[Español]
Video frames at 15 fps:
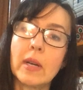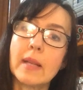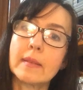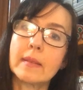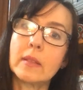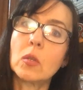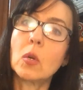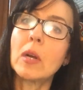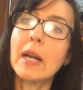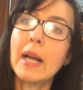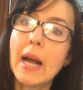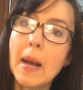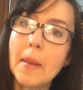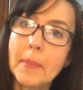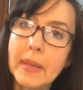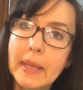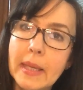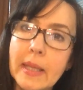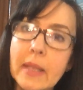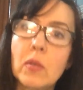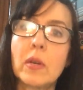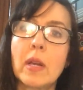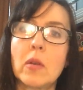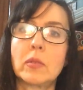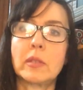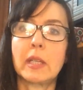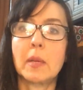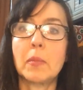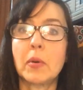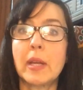del ácido caprílico que
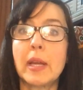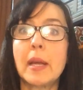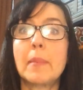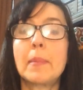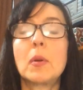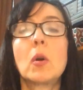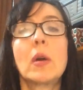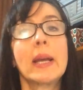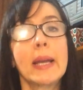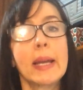contiene, por ejemplo,